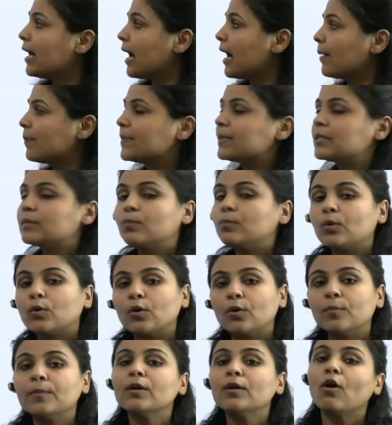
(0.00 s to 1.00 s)
आप इस बुक
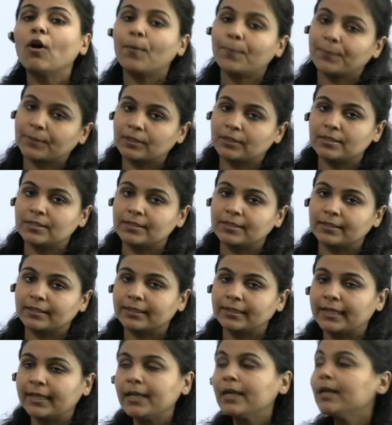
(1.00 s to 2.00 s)
को भी ऑप्ट कर
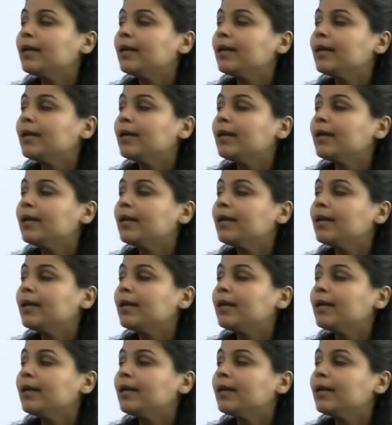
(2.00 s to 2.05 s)
सकते हैं